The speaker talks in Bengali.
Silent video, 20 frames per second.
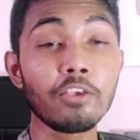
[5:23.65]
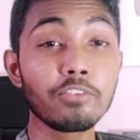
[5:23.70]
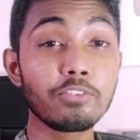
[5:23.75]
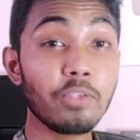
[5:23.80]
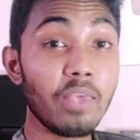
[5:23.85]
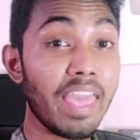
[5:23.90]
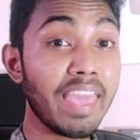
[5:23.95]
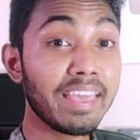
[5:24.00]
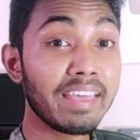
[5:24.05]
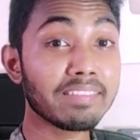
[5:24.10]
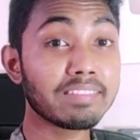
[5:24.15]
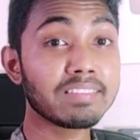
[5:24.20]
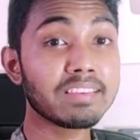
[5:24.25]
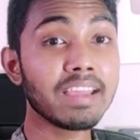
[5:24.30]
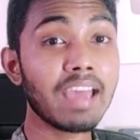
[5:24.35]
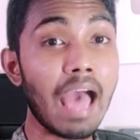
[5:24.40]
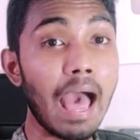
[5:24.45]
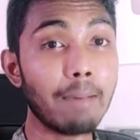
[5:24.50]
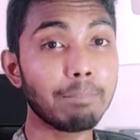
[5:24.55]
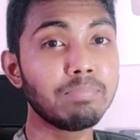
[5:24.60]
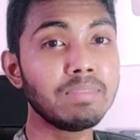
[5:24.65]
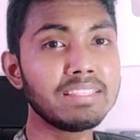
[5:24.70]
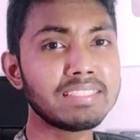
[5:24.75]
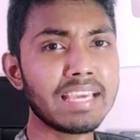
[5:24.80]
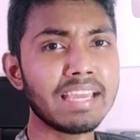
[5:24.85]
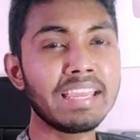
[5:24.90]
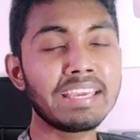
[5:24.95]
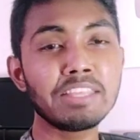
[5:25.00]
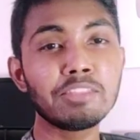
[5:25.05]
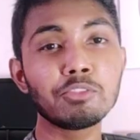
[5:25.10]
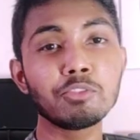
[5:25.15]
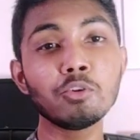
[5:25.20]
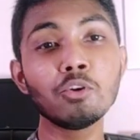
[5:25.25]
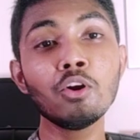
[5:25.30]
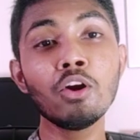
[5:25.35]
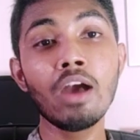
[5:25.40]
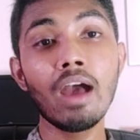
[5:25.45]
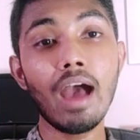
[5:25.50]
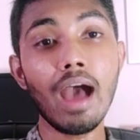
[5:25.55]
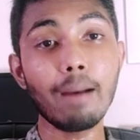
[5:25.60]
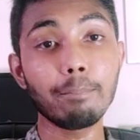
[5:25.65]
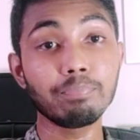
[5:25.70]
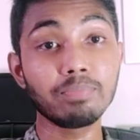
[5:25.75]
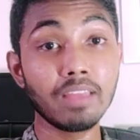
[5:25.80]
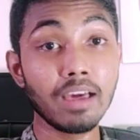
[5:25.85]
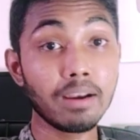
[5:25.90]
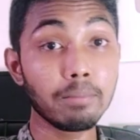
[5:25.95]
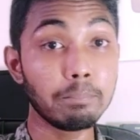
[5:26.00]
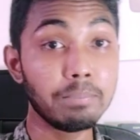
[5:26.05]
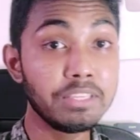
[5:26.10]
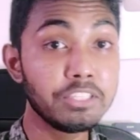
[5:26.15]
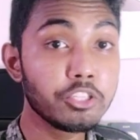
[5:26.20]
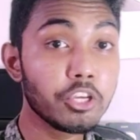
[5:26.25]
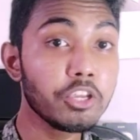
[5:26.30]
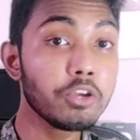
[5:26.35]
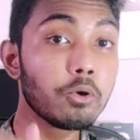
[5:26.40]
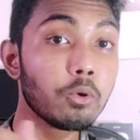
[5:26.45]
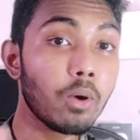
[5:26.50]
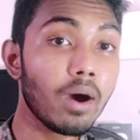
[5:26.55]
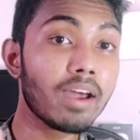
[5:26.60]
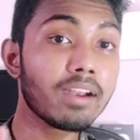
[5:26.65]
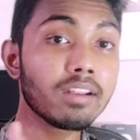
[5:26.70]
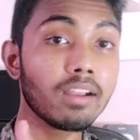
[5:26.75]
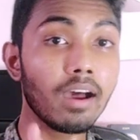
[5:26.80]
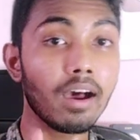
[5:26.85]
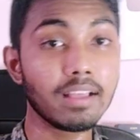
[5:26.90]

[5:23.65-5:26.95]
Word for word: সে এই ক্ষেত্রে আপনি চাইলে কিন্তু আপনার বিজয়ী হওয়ার